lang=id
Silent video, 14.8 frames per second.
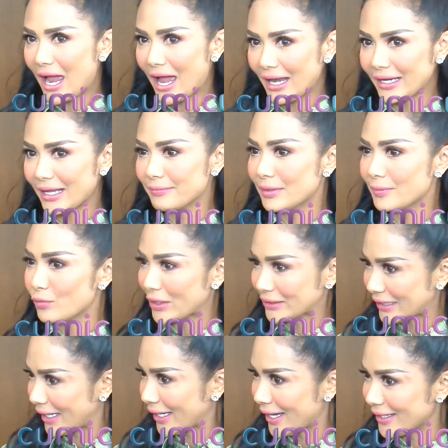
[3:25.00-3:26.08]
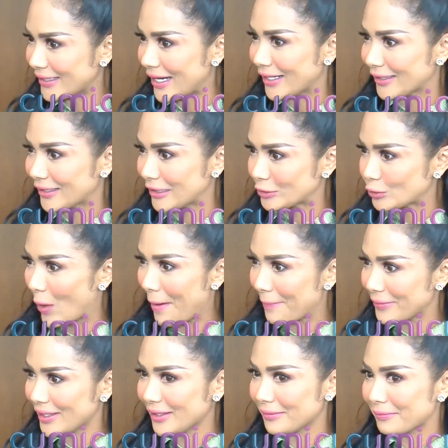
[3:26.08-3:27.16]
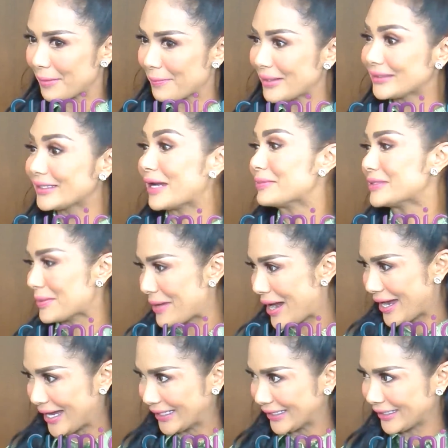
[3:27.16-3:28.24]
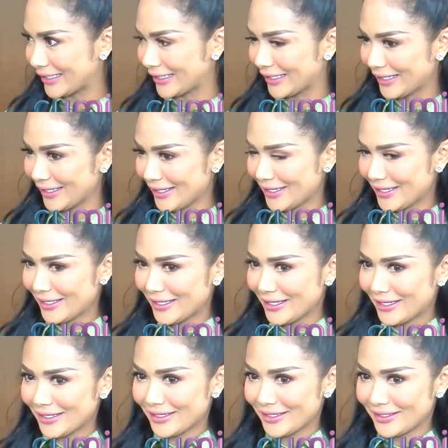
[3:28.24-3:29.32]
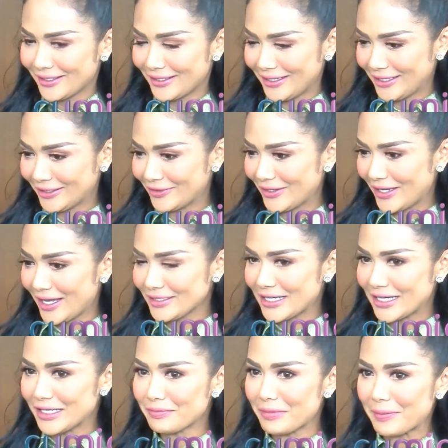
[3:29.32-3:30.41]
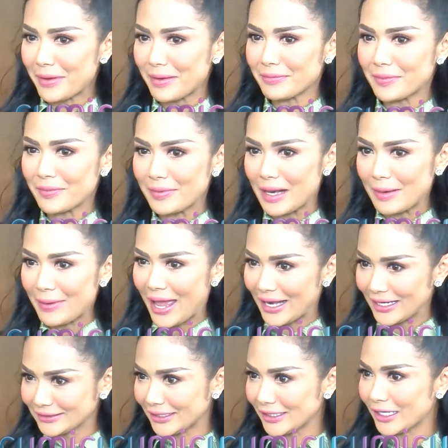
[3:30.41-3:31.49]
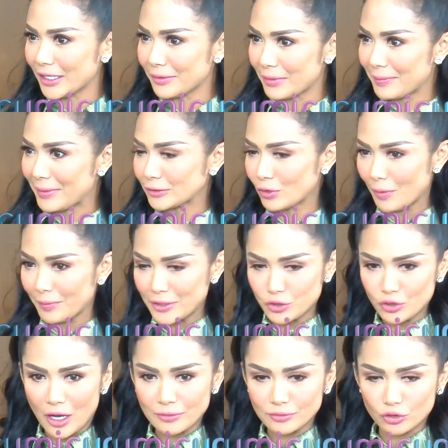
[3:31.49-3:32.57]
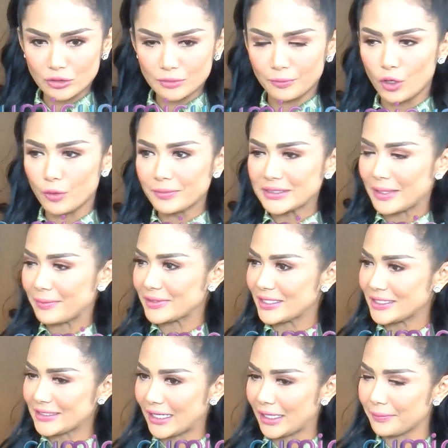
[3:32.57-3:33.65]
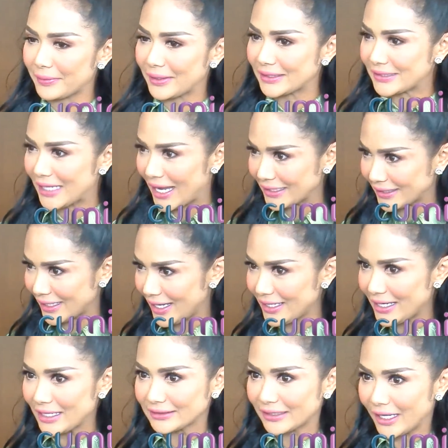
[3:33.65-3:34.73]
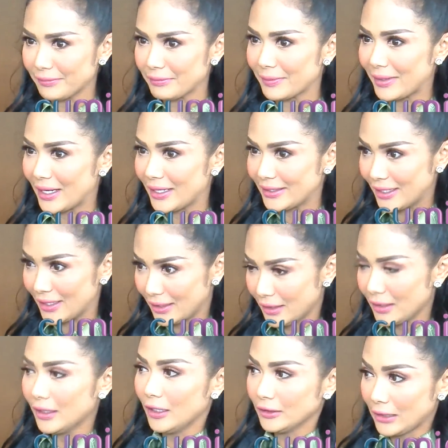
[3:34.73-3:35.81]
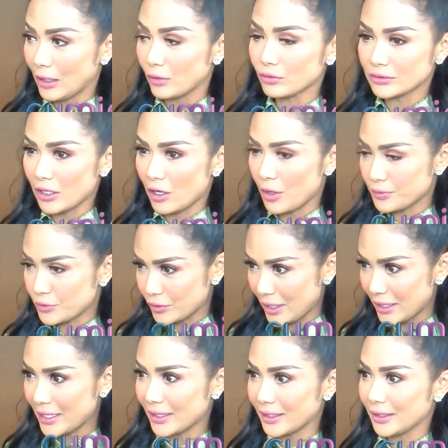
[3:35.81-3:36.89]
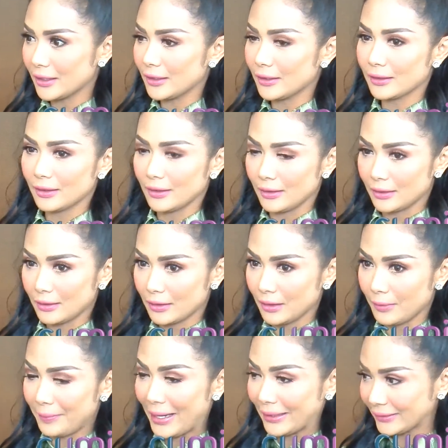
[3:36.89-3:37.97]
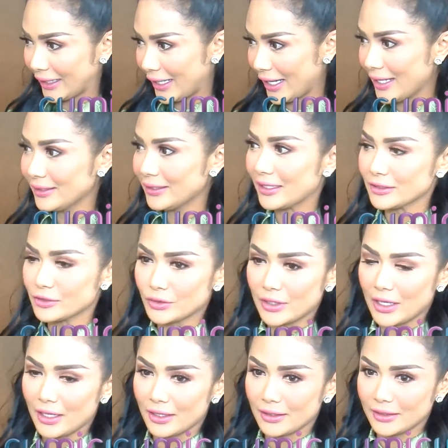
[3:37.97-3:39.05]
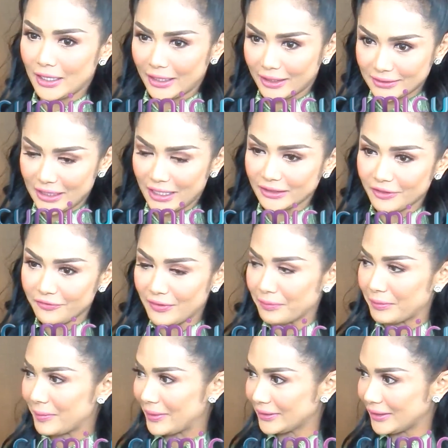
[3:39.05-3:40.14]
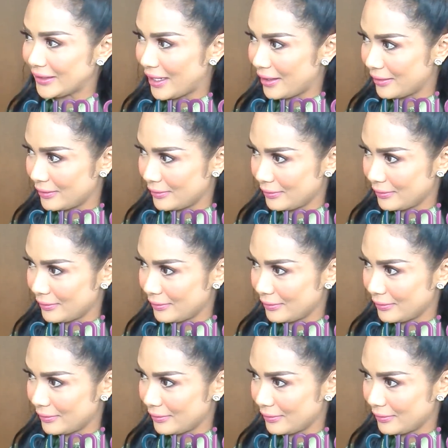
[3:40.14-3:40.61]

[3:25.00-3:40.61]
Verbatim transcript: hal yang membuat saya dan suami memang tidak bisa berangkat gitu ya jadi memang beberapa alasannya karena memang suami juga belum bisa menyelesaikan pekerjaannya dan saya memang ada tanggung jawab juga dari uh, kepartaian dan juga di legislatif yang memang tidak